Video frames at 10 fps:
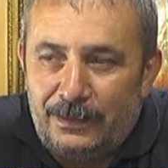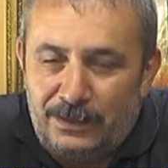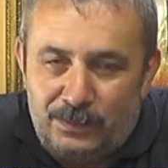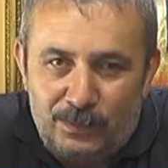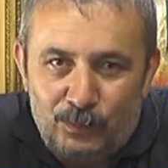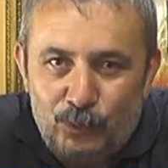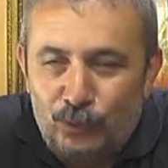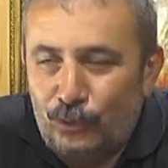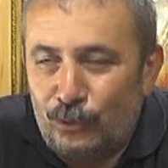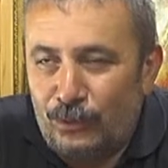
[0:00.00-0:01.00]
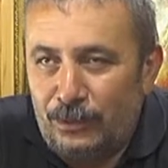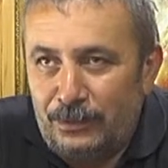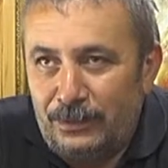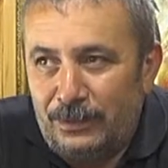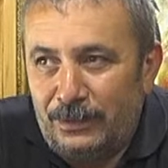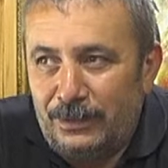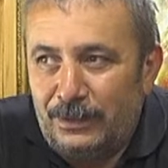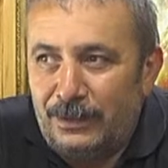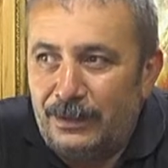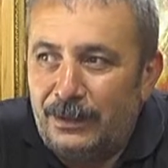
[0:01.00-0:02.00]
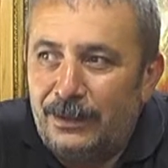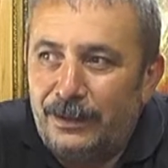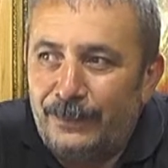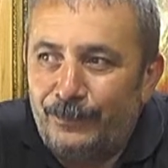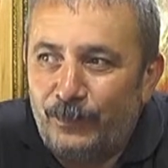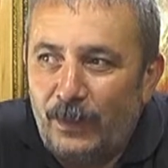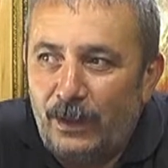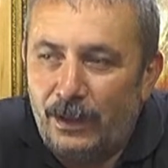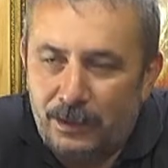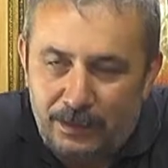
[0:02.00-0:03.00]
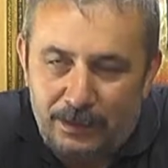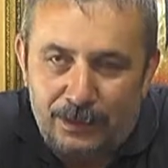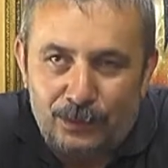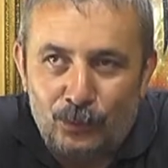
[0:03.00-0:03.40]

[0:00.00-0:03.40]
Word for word: İsmim Uğur Güngör. Ee Ankara